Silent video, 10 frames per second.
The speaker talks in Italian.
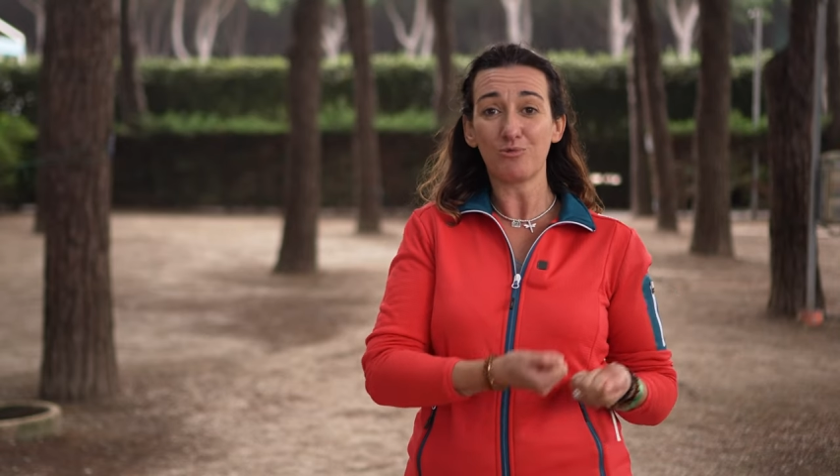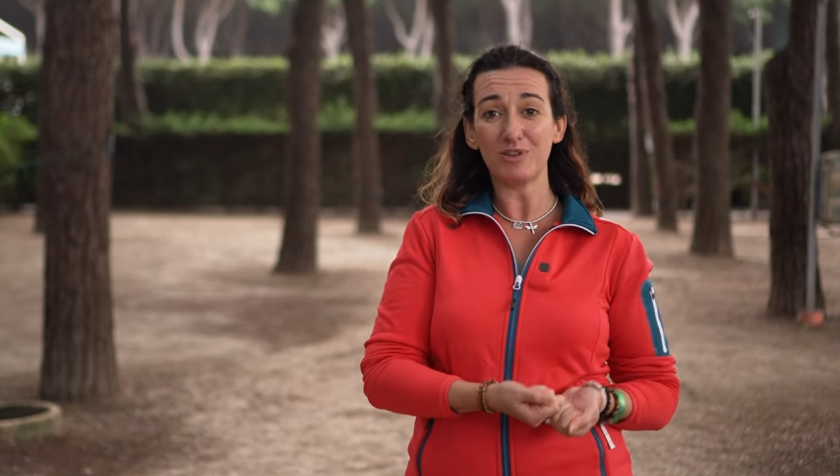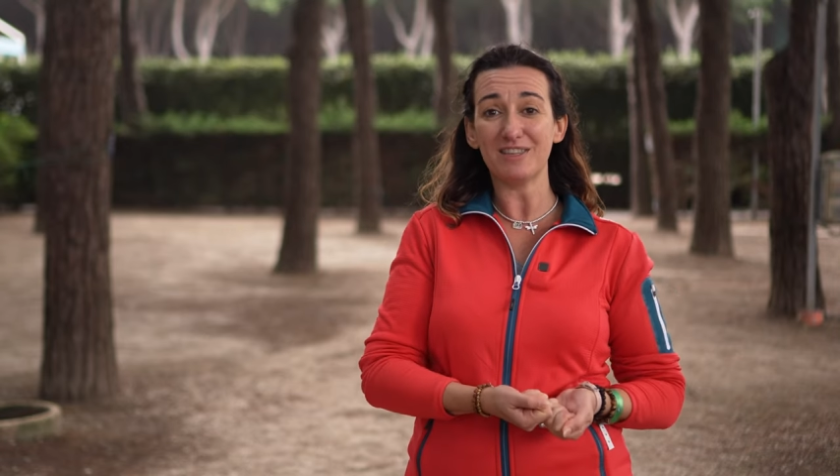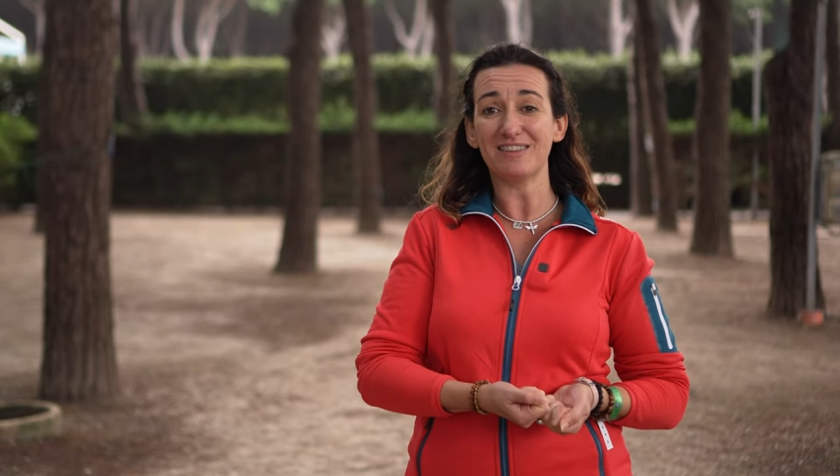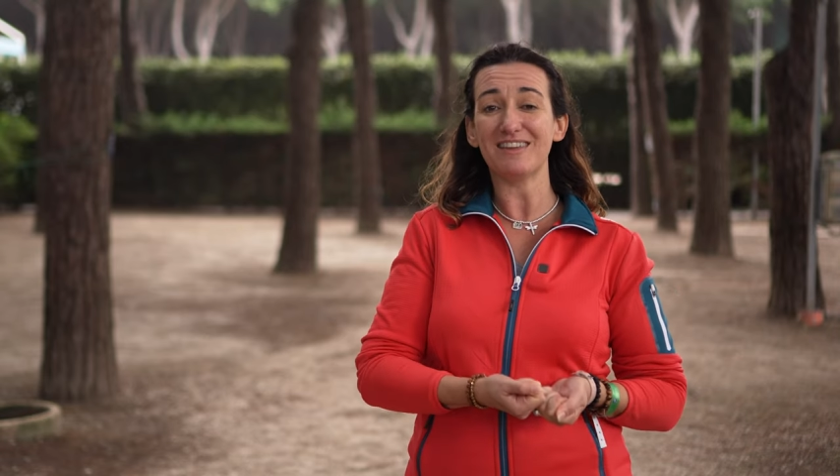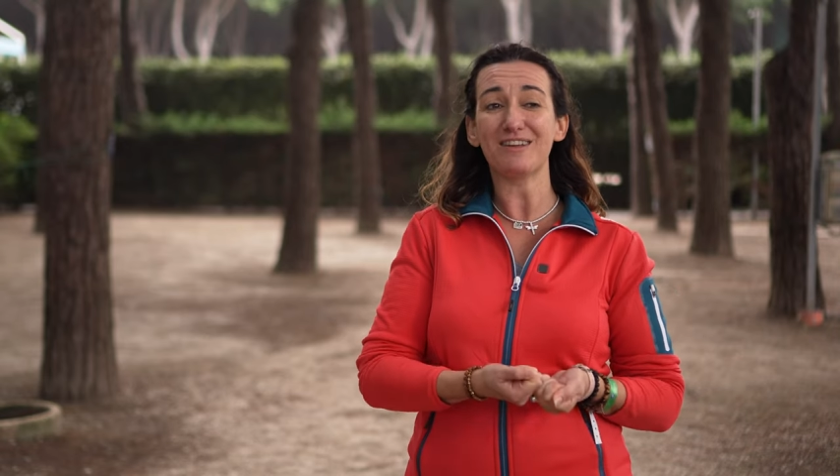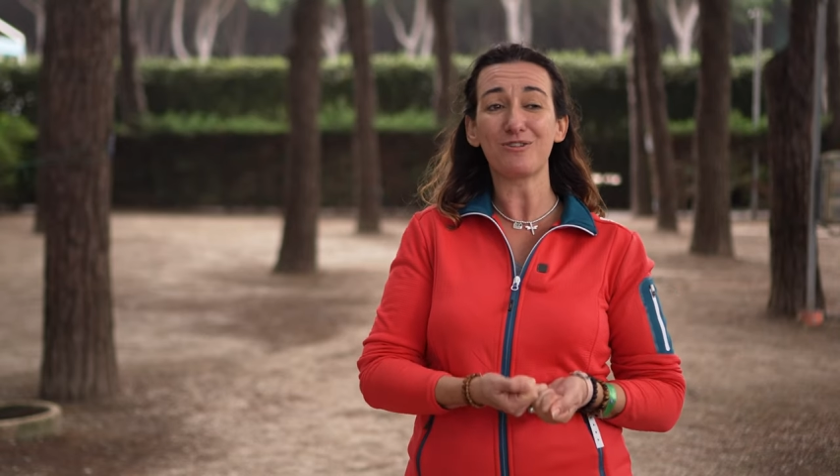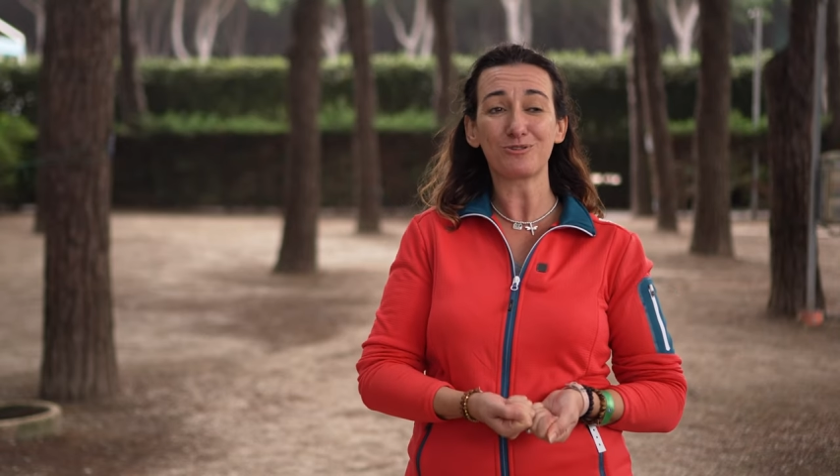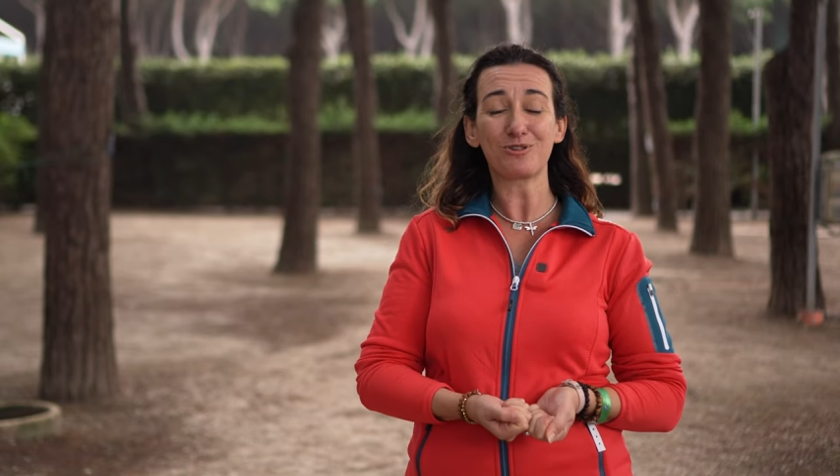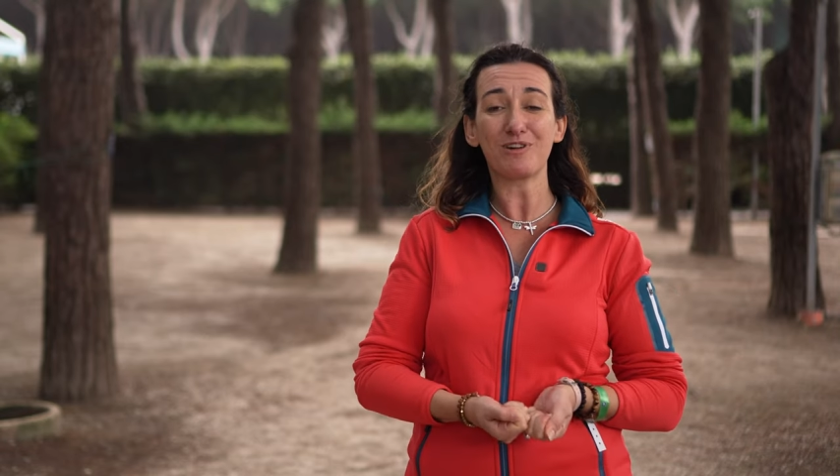quindi
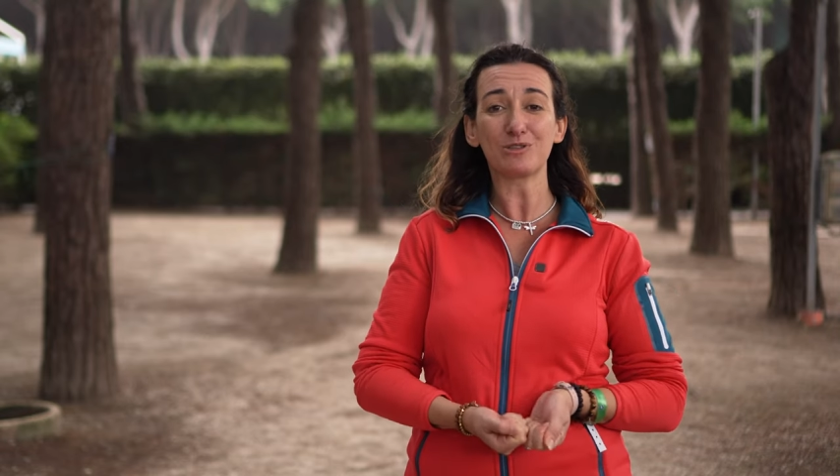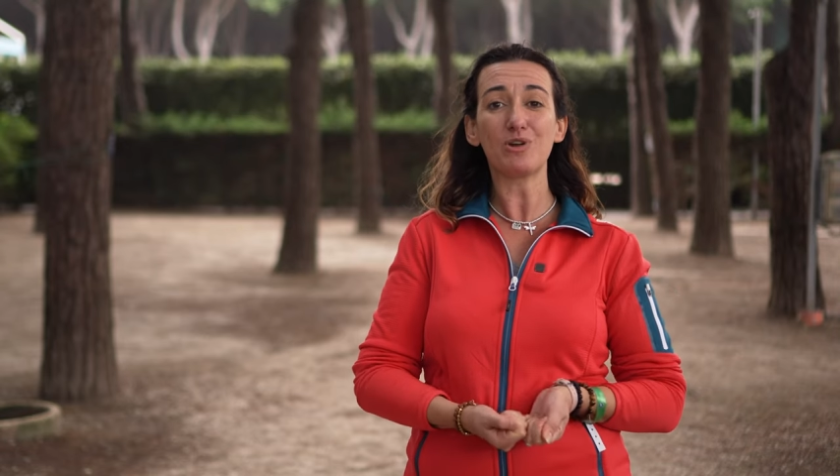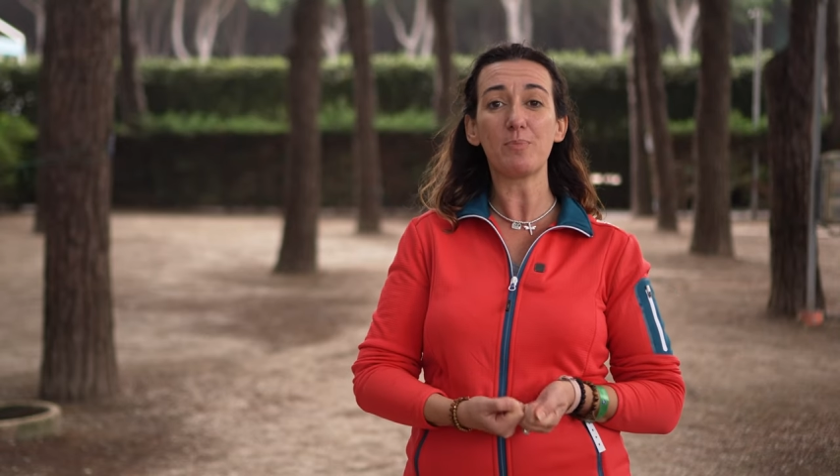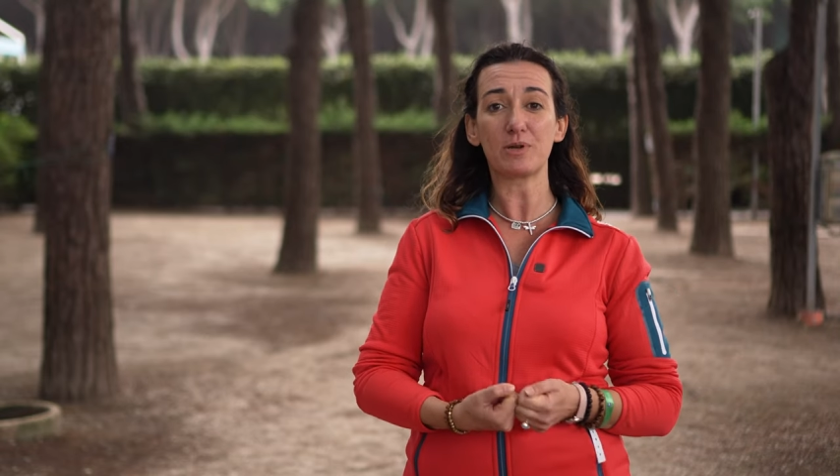l'ho trovato una